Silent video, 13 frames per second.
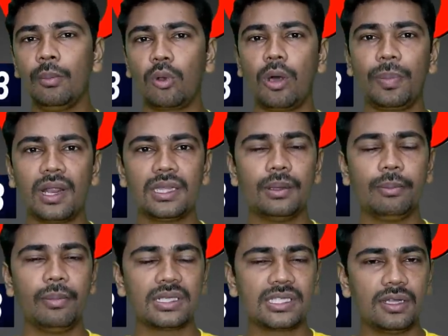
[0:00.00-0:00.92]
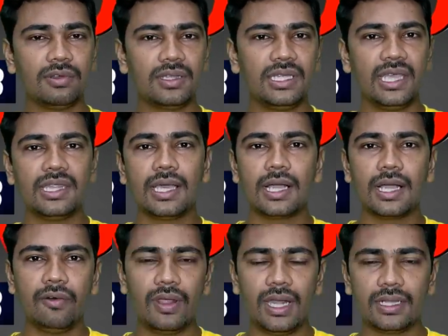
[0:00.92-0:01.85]
ப்ராப்பராக அந்த மசில் வந்து
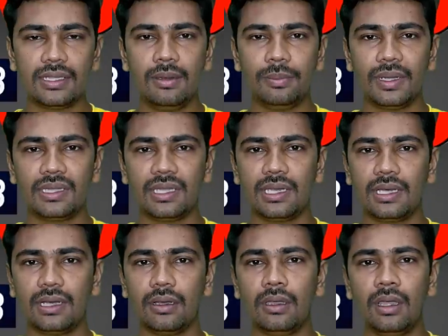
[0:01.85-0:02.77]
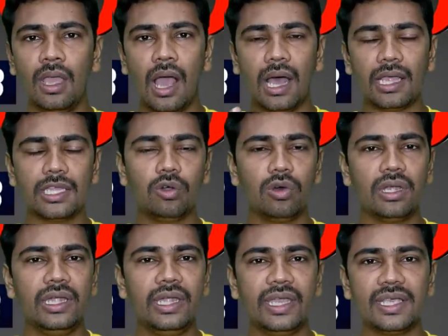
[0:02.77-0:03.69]
எதுக்காக விளையாடுதுன்னு பார்த்தீங்கன்னா அதுக்கு
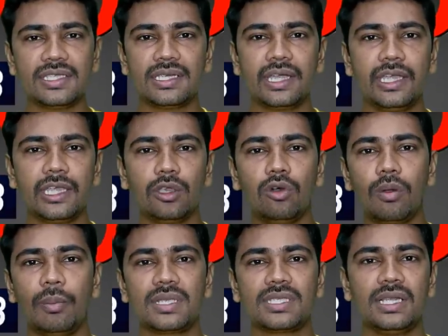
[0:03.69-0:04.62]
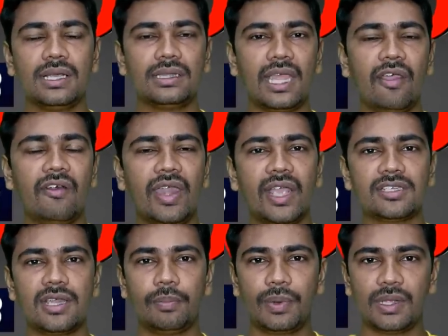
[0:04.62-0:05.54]
ஒரு இண்டிகேஷன் கிடைக்கும் ஒரு மசிலுக்கு தேவையான
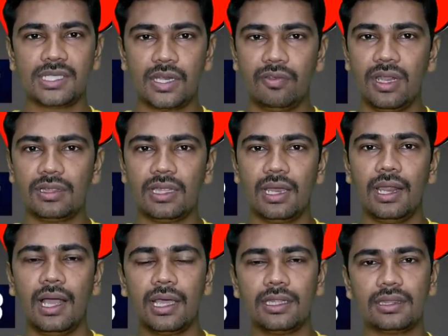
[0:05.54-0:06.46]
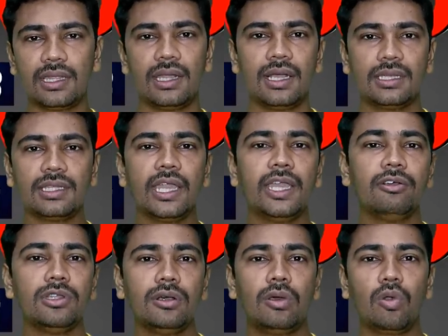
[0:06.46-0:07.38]
எக்ஸ்ட்ரா ப்ரெஷர் விழுத்தால அது தானே
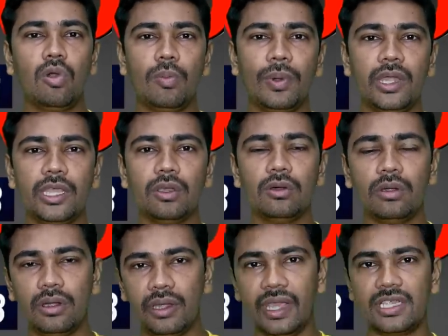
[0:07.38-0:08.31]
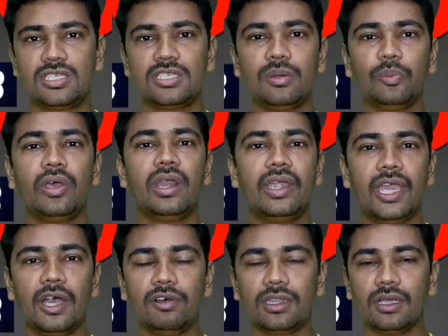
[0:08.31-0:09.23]
வந்து க்ரோ பண்ணிக்கும் நெக்ஸ்ட் போய்
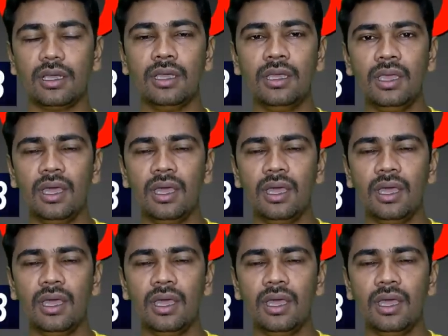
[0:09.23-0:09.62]
ரெடி ஆகிறதுக்கு